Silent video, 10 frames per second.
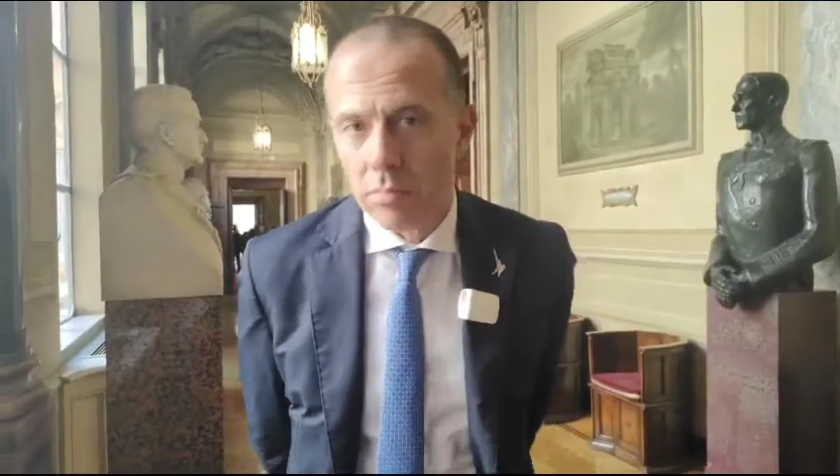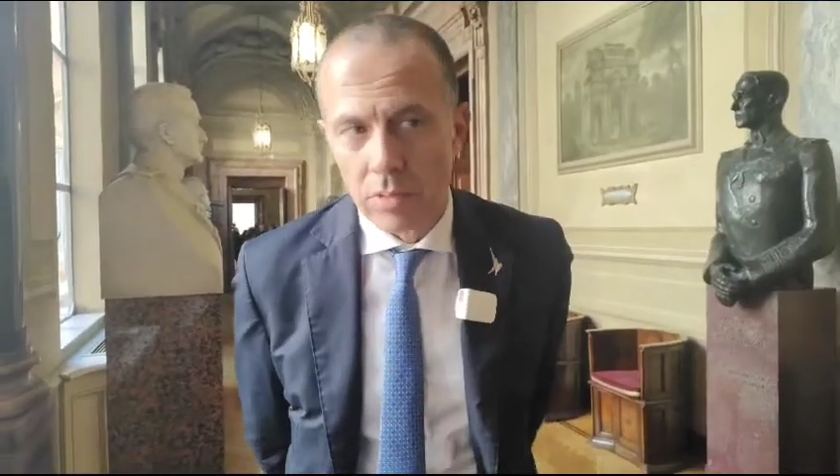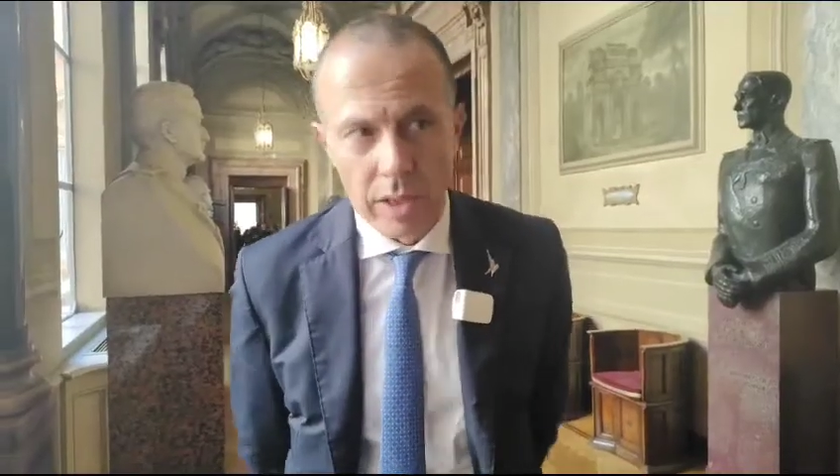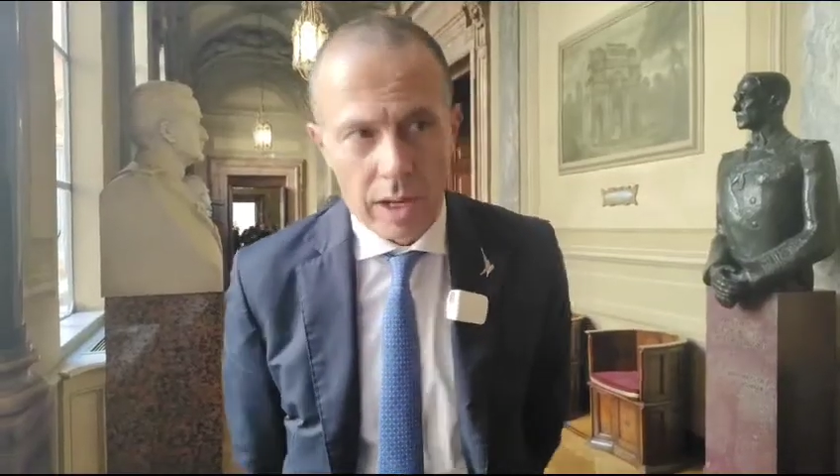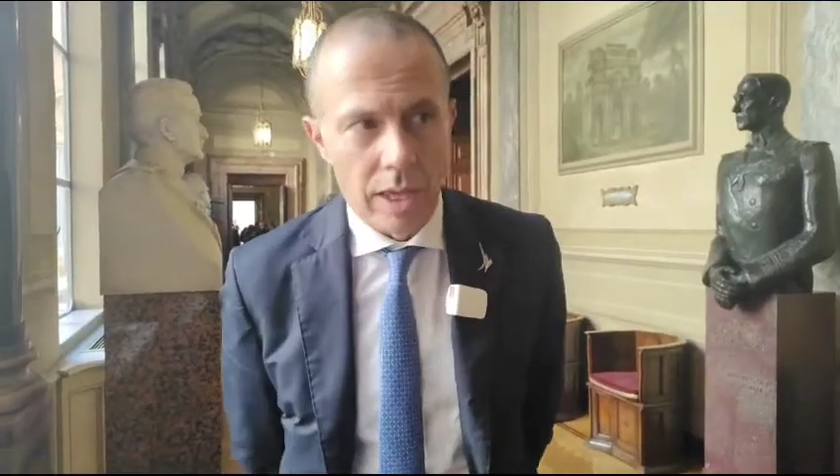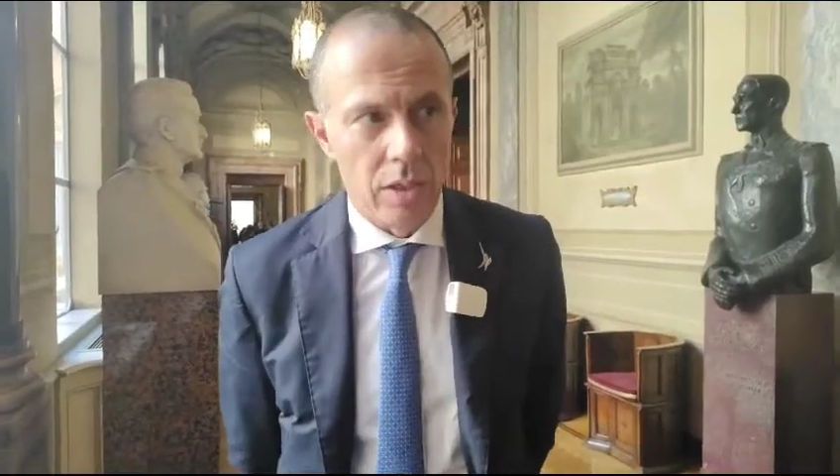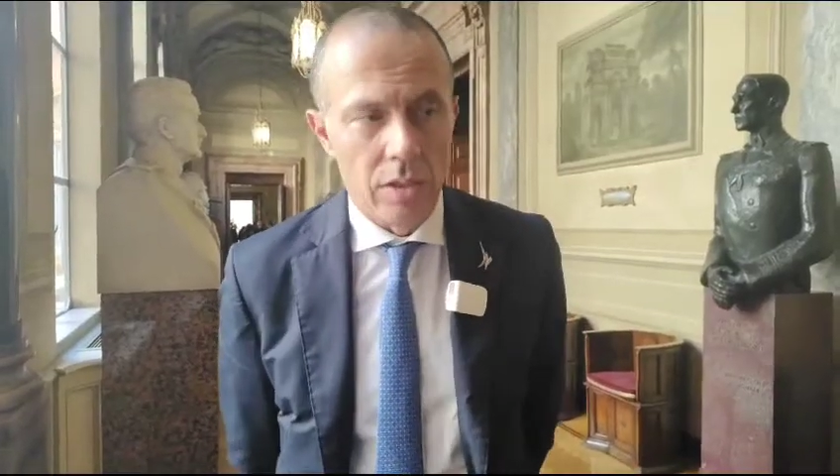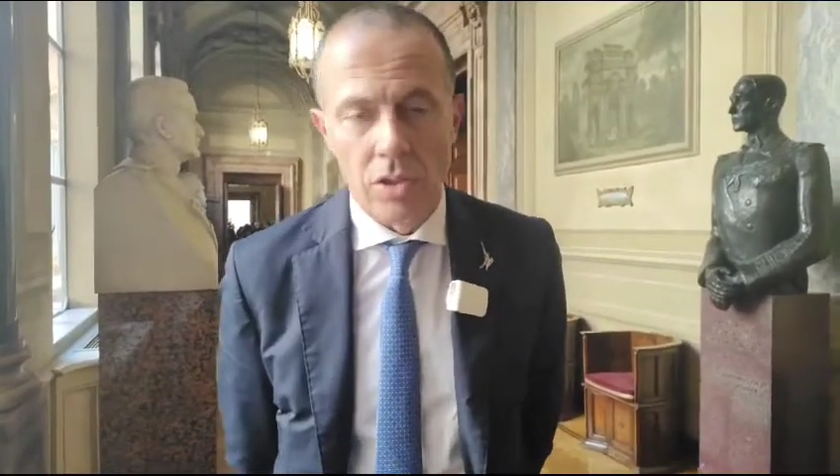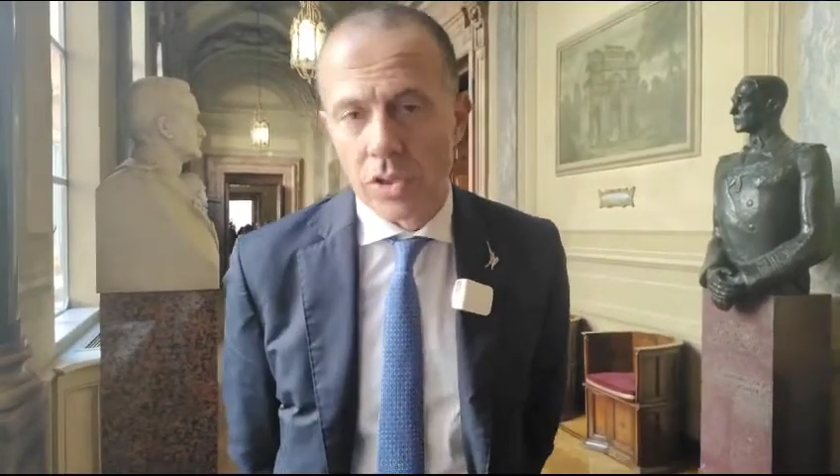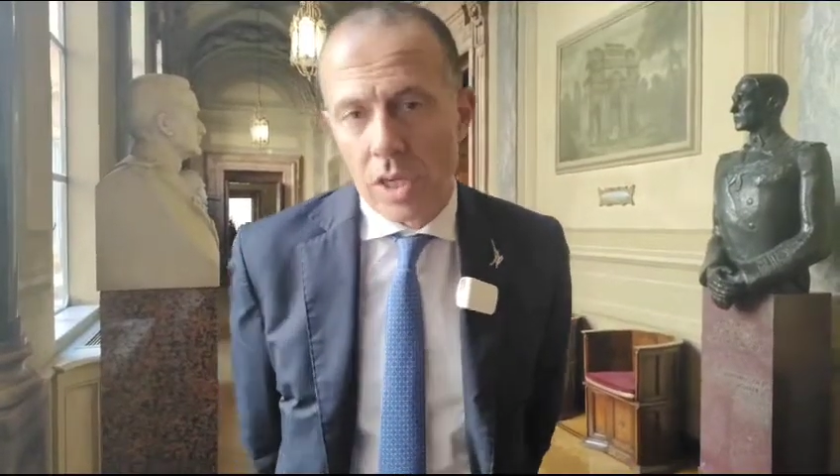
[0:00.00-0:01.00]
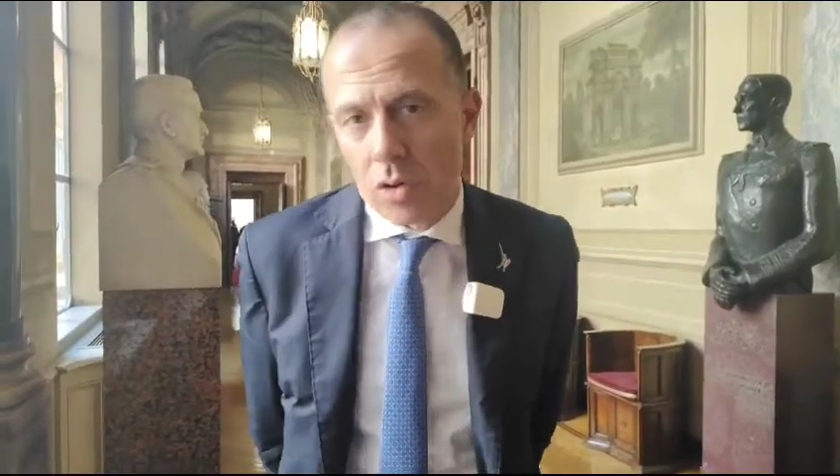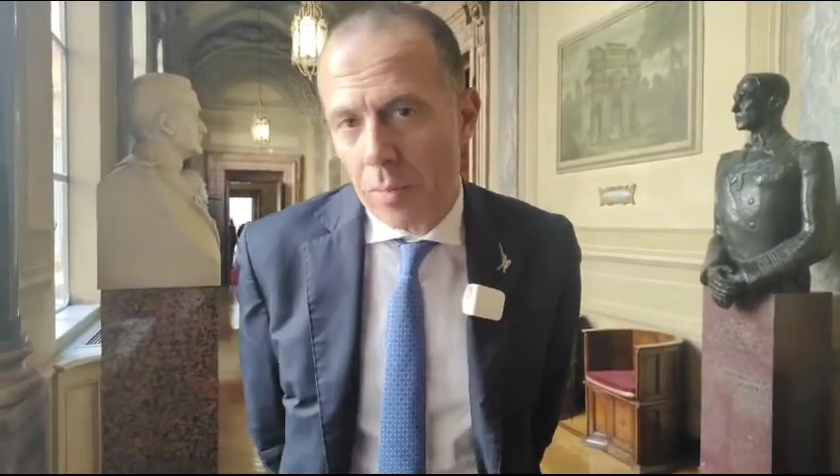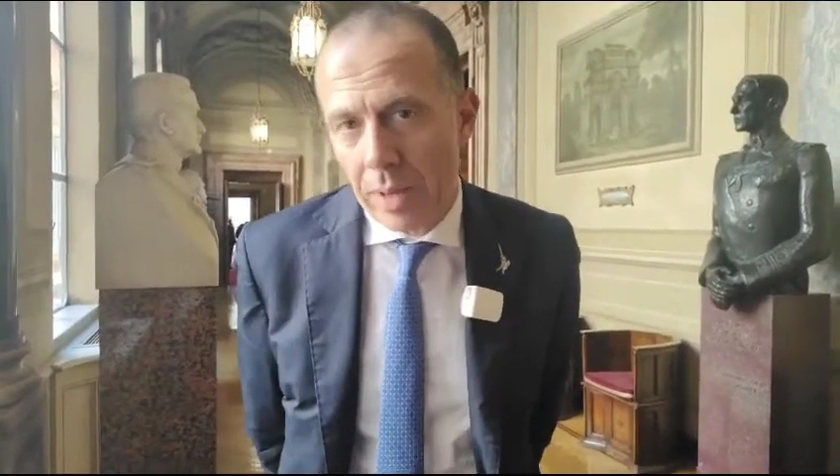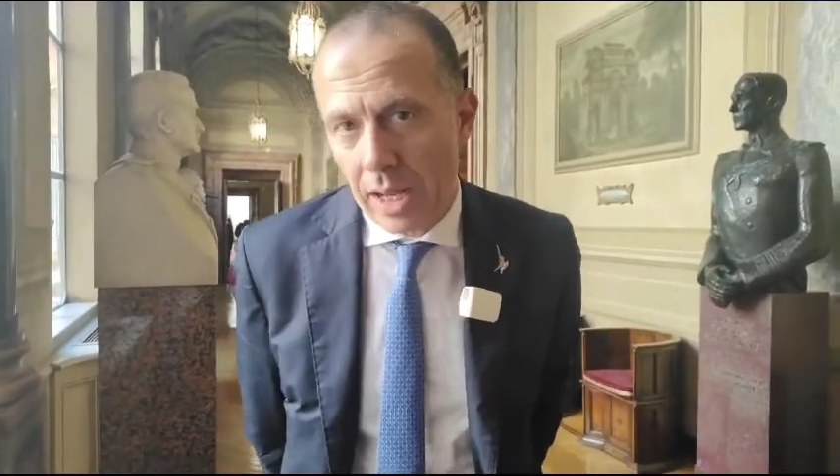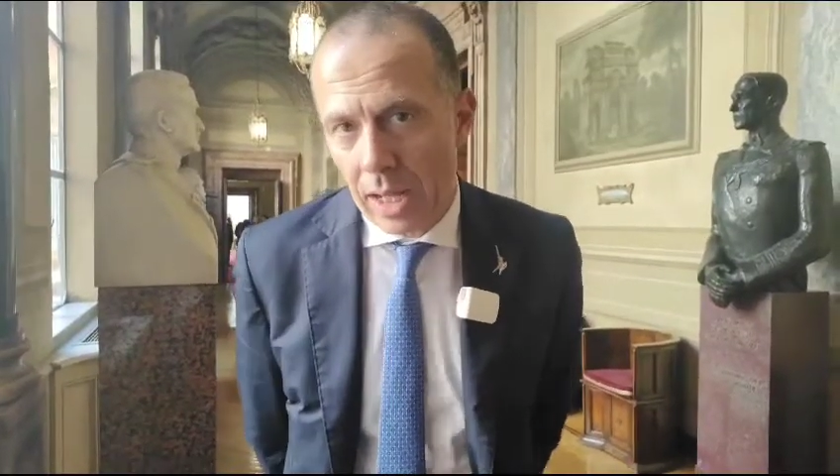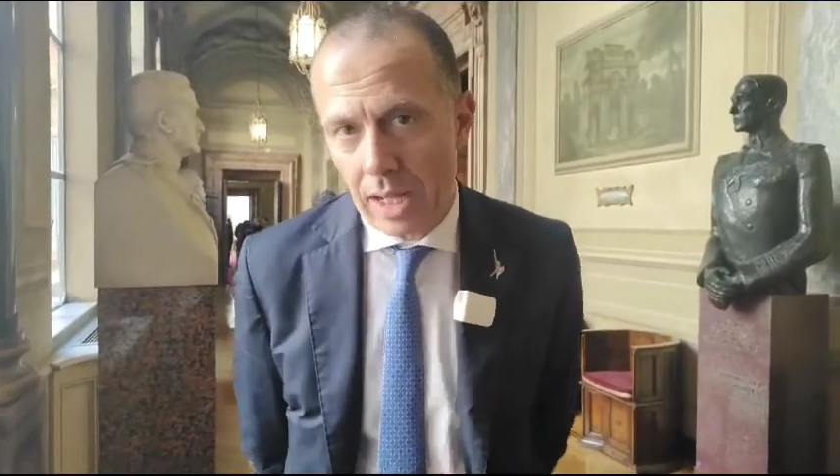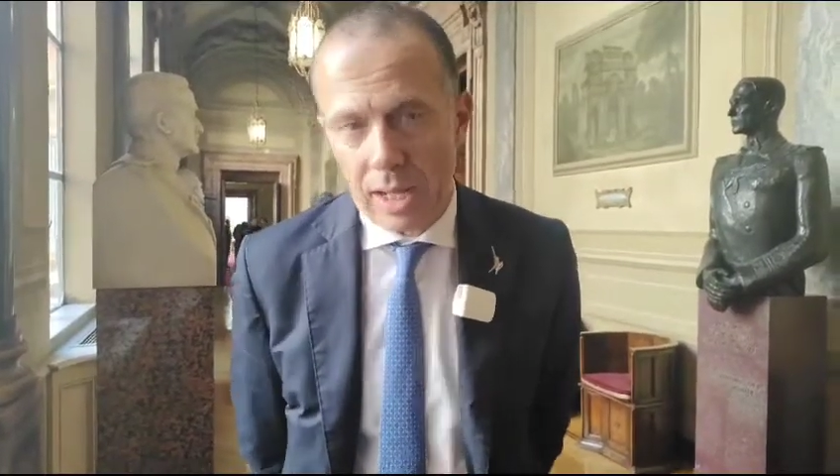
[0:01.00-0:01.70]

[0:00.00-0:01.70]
direi di sì, come era,